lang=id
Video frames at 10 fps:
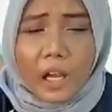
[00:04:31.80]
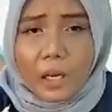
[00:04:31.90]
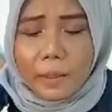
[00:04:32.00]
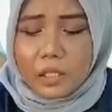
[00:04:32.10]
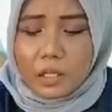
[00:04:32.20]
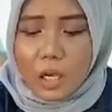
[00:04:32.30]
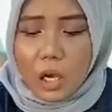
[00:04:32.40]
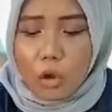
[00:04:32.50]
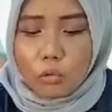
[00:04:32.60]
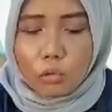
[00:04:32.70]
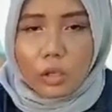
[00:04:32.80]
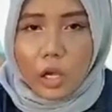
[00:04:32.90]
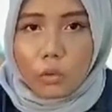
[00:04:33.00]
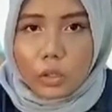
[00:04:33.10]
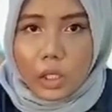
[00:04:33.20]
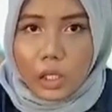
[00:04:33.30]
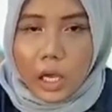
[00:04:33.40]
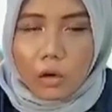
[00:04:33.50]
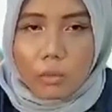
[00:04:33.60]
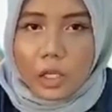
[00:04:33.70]
karena pastinya kalau untuk yang kuning ini
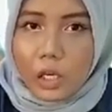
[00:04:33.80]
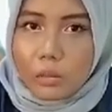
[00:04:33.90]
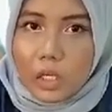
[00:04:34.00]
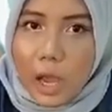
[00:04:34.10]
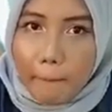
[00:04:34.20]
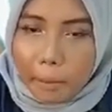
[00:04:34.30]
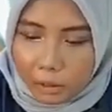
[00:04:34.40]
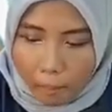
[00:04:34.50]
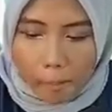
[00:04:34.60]
aromanya lebih dapet